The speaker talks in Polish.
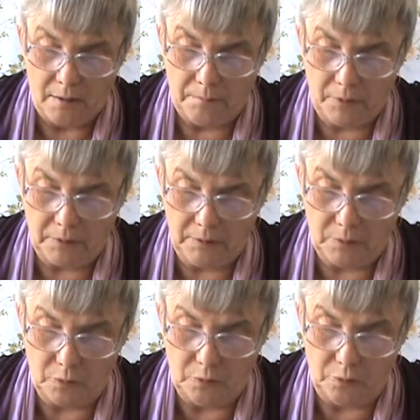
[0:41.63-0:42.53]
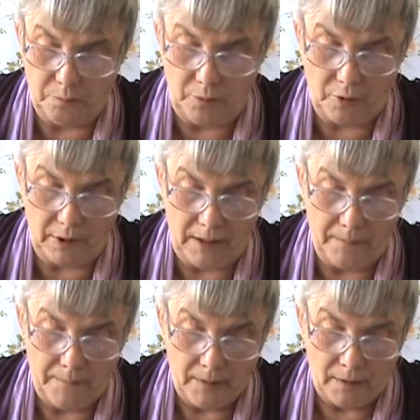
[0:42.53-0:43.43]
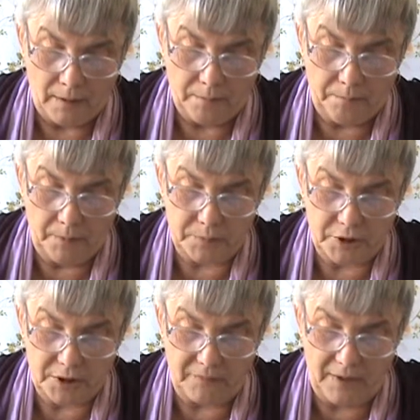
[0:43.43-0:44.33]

Potem Duch Boga poprzez